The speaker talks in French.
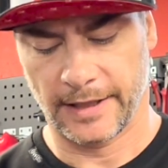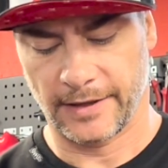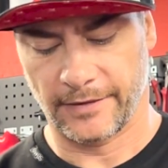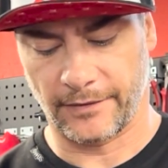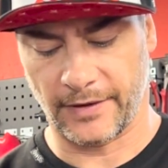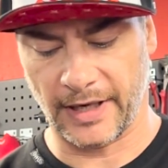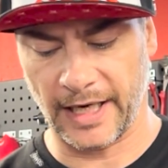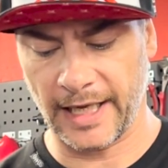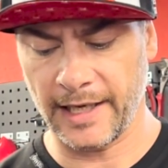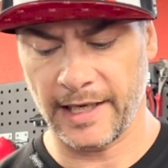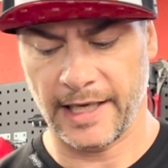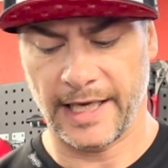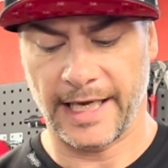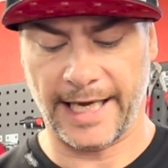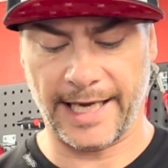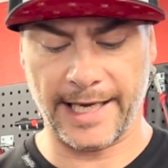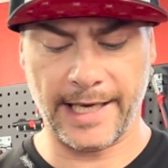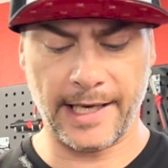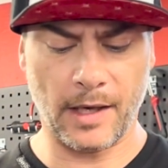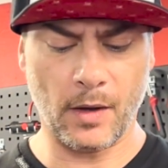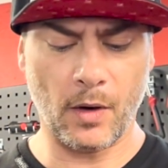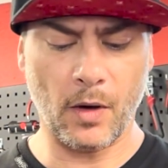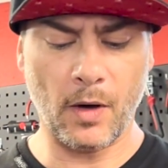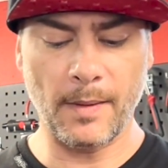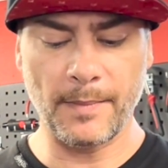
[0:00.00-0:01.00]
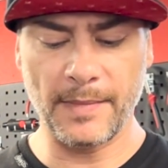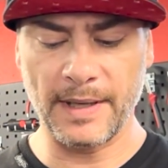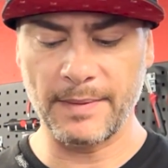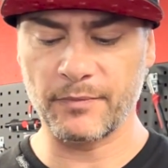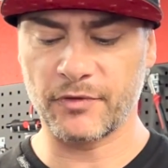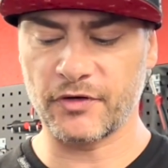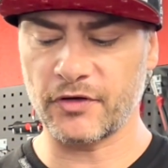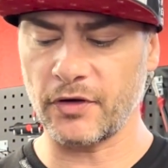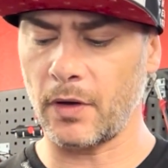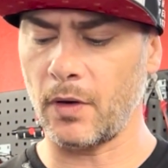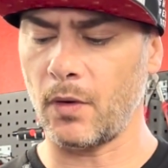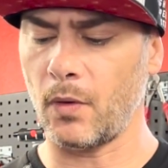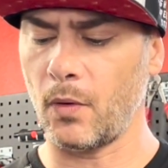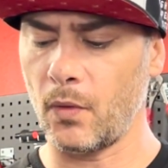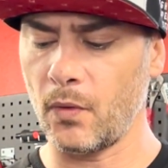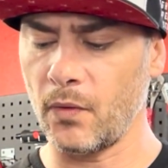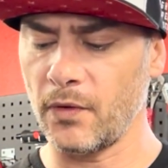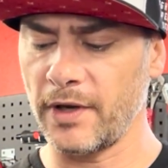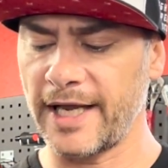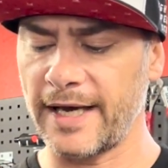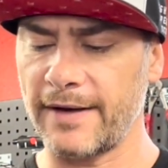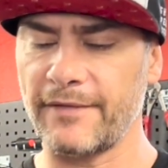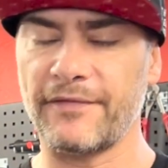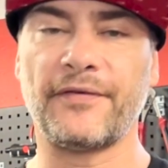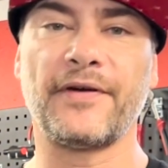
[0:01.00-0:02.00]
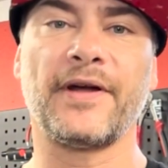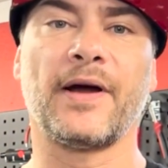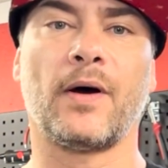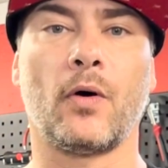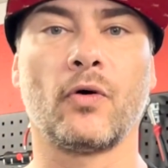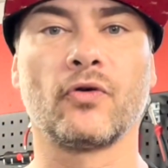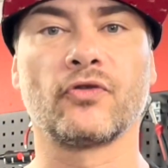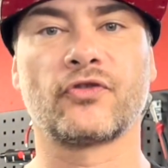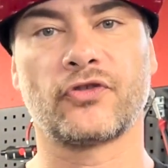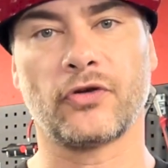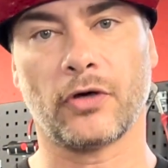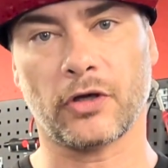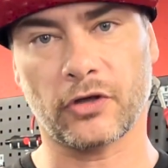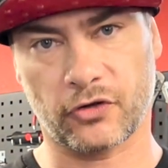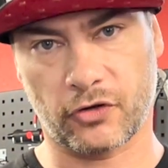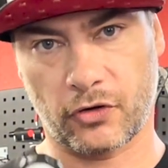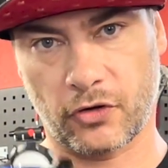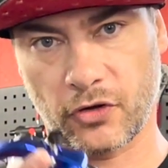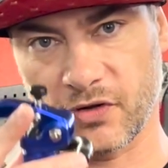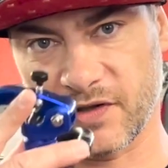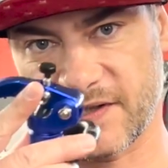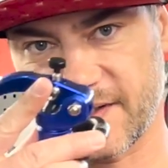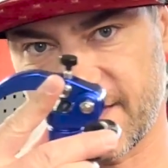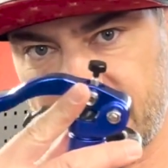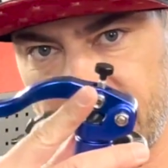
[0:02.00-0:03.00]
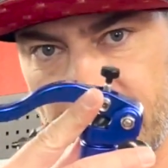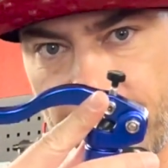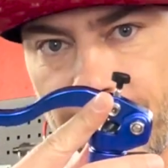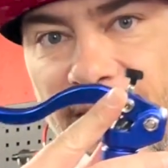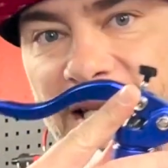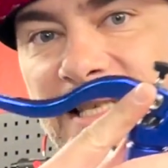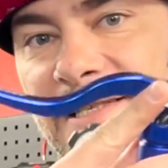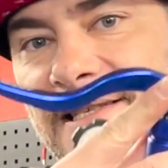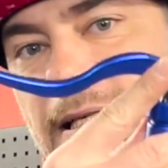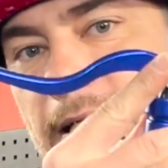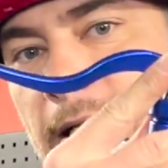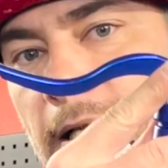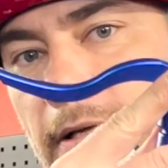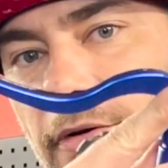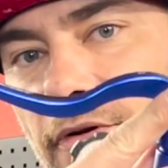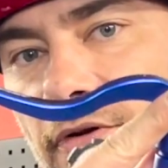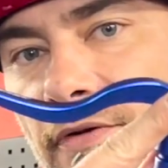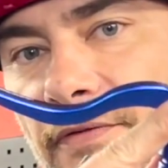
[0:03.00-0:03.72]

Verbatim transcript: Voilà. Et en même temps, on a fait en sorte que ces mètres cylindres de